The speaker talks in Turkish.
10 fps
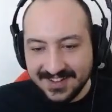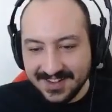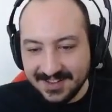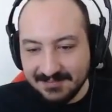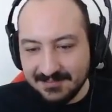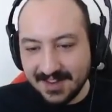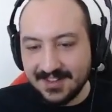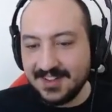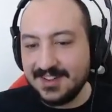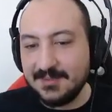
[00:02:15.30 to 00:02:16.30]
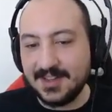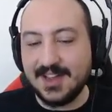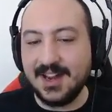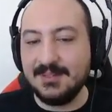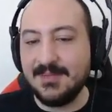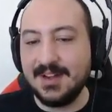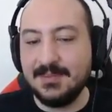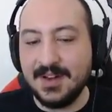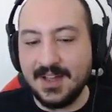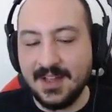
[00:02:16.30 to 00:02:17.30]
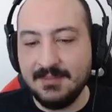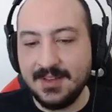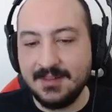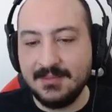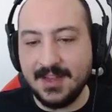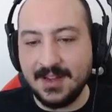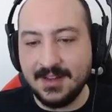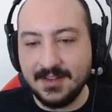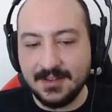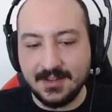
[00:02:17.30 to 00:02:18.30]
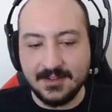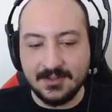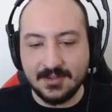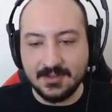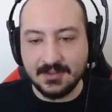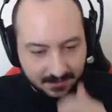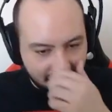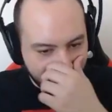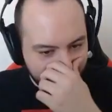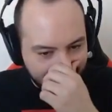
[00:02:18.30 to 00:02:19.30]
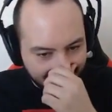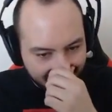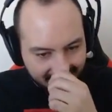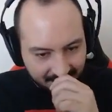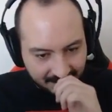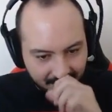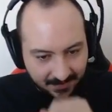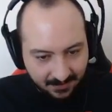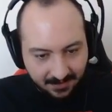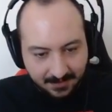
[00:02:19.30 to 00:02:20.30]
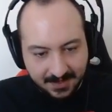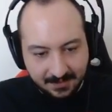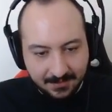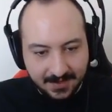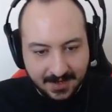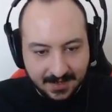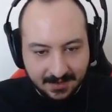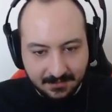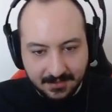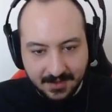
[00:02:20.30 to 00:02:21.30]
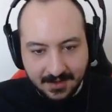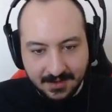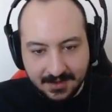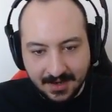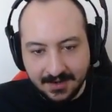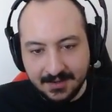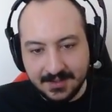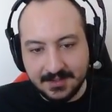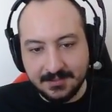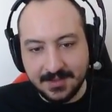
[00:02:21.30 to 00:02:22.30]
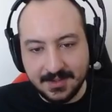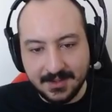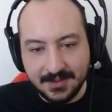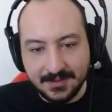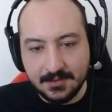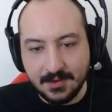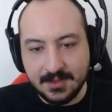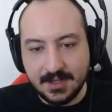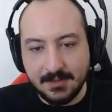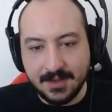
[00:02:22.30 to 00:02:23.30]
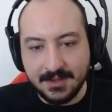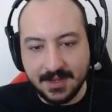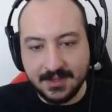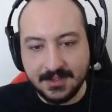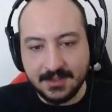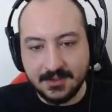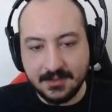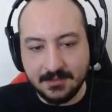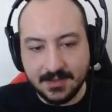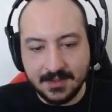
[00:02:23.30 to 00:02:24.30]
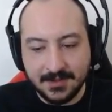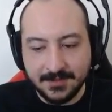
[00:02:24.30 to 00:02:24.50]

Dedim ben yanıma kartmart para almadım yani en son. Dedim sen cebinde para olmadan mı geldin buraya? Kardeşim dedi. Zor zamanlar geçiriyordum dedi.